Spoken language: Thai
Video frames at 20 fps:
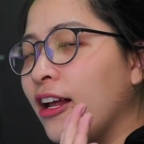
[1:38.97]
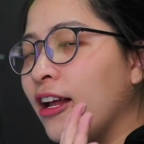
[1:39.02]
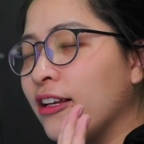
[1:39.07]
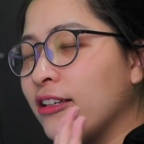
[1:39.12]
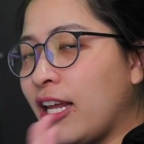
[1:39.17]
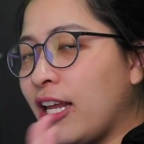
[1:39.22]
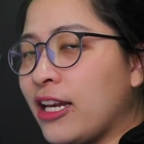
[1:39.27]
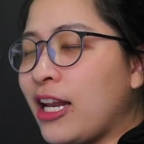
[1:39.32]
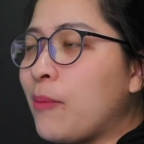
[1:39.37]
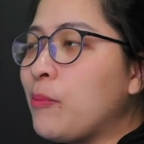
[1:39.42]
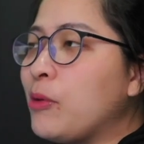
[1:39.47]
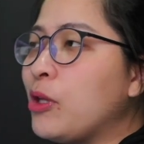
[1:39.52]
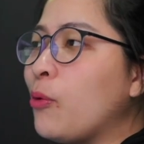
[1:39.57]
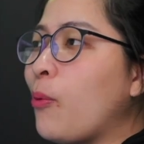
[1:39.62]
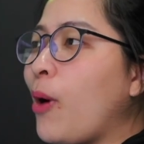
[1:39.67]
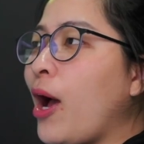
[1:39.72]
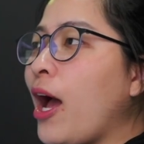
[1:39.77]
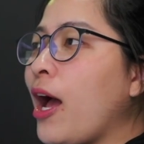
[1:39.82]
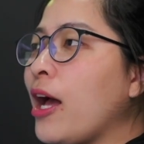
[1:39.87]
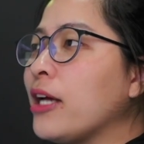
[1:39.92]
แนะนำเลย
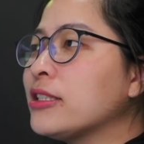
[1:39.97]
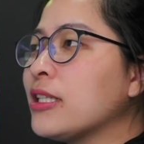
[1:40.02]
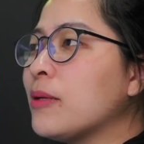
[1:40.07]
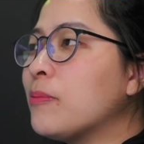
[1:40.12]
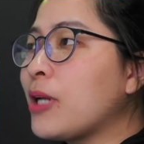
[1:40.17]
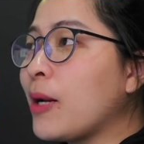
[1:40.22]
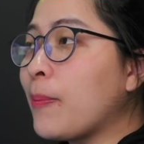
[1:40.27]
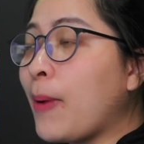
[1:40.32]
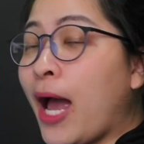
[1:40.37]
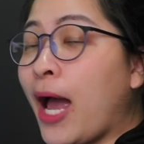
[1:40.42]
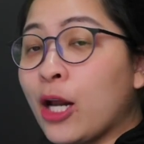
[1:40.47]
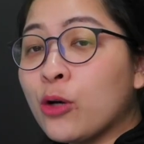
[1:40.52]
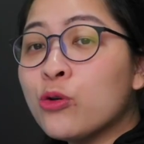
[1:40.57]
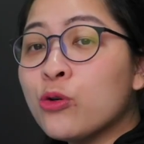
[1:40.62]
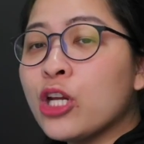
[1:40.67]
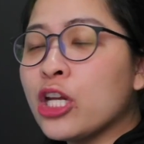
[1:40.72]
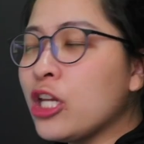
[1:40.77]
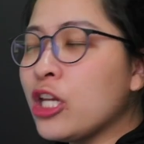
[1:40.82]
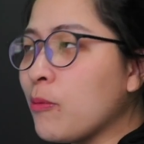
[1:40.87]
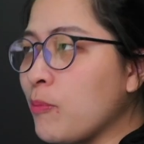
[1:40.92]
ว่าสำหรับ 5 รุ่น
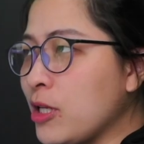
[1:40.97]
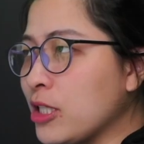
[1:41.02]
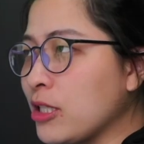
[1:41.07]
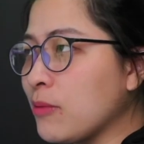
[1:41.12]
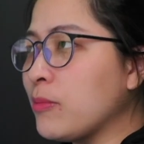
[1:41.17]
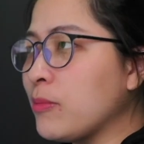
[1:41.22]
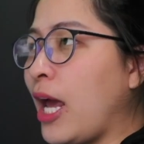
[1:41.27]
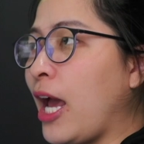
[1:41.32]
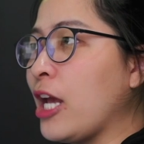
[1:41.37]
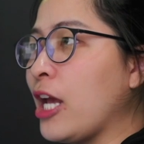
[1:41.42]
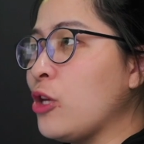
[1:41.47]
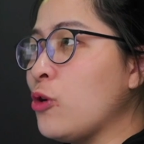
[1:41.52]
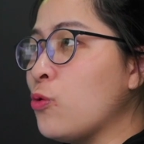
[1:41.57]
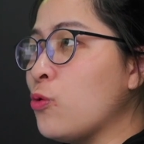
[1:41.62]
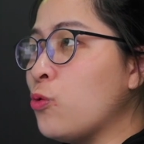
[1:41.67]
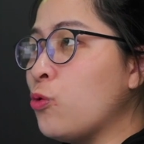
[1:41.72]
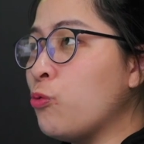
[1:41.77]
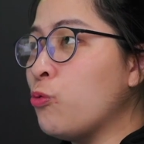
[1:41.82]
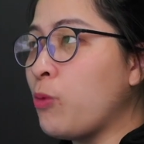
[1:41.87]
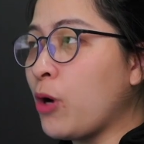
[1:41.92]
นี้ยังมีจำหน่ายอยู่
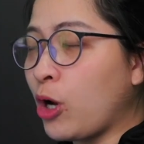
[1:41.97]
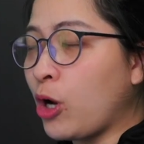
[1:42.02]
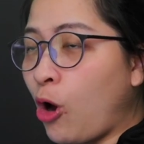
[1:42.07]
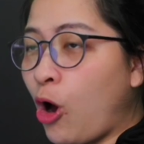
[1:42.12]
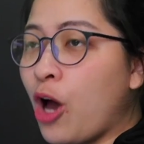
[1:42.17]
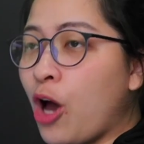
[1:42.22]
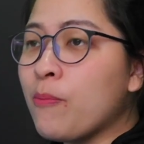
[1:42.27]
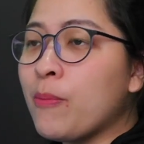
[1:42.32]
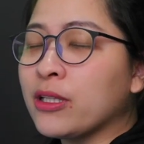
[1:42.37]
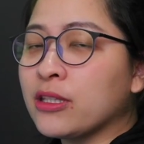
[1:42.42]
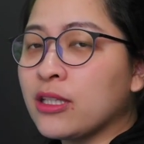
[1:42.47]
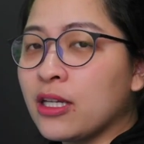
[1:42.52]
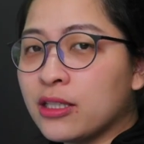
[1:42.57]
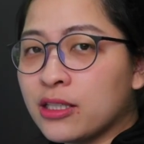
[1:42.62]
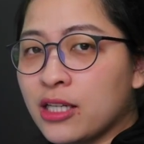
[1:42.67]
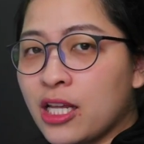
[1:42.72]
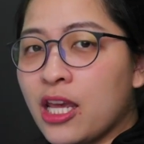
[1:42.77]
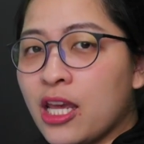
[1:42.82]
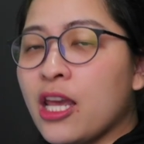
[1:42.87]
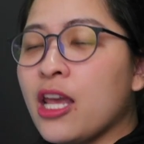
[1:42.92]
อุปกรณ์แบตเตอ
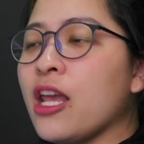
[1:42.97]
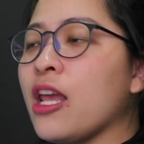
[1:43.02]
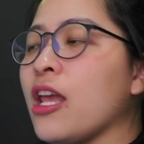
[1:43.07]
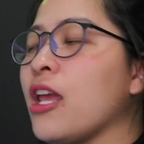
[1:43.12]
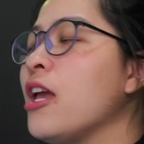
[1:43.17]
รี่